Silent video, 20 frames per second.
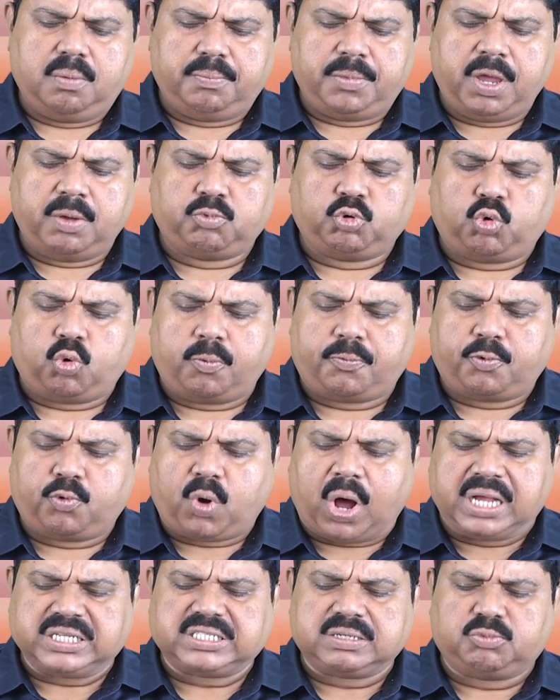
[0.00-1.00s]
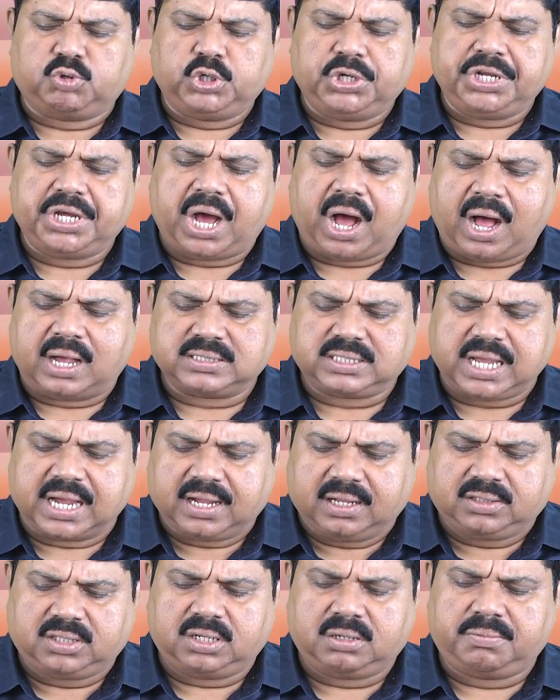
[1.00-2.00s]
మేము ఉపవాసముండి ఆ
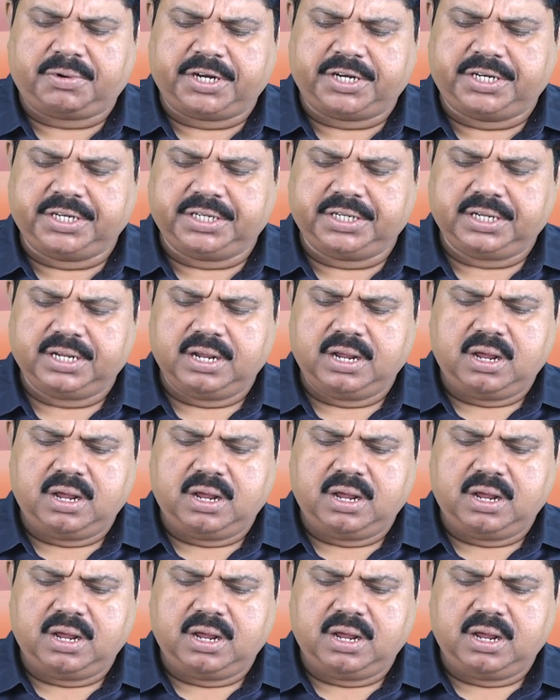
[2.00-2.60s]
సంగతిని బట్టి